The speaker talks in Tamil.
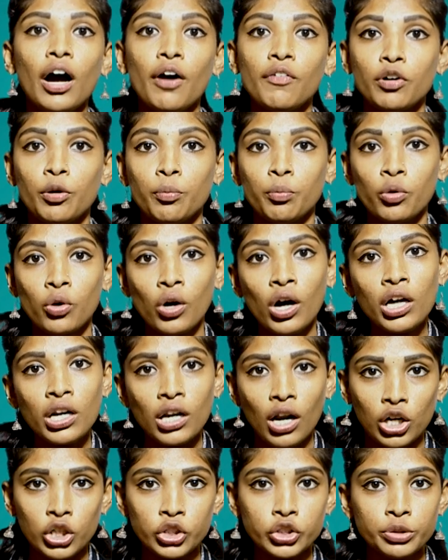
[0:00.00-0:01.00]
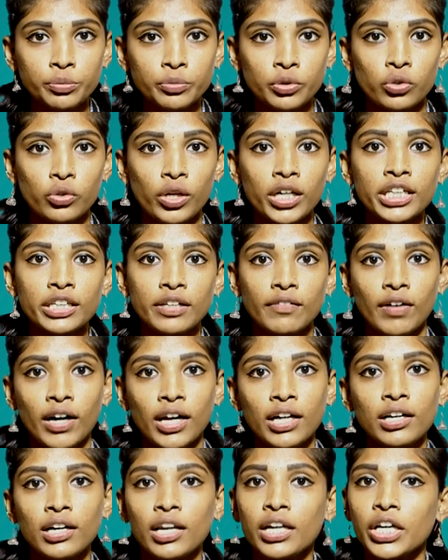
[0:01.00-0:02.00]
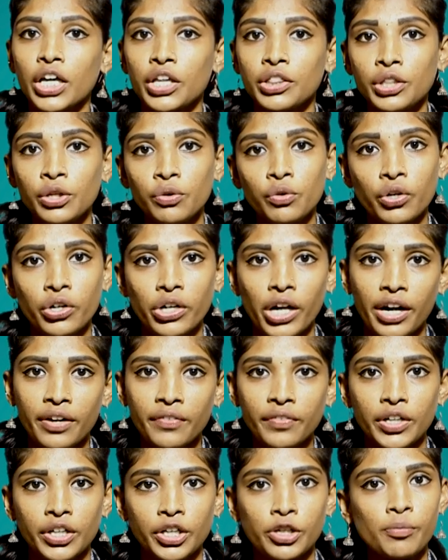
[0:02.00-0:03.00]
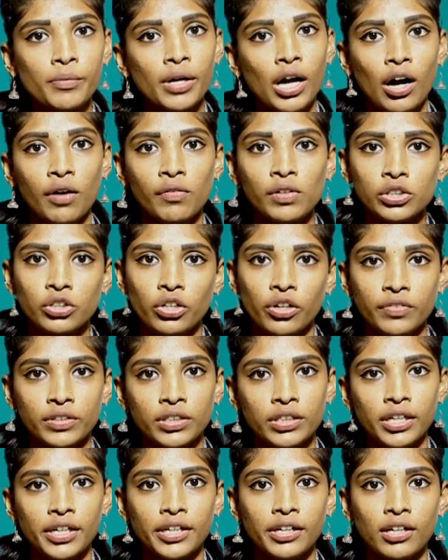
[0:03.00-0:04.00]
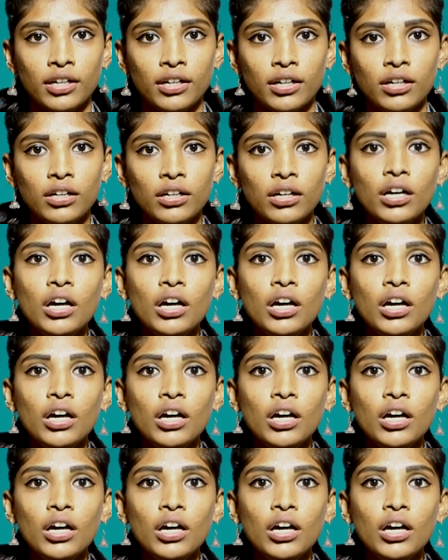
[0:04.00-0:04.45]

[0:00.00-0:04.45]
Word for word: அவங்க புகார் அளிச்சும் கூட இந்த வழக்குல எந்த ஒரு நடவடிக்கையும் காவல்துறை வந்து எடுக்கலை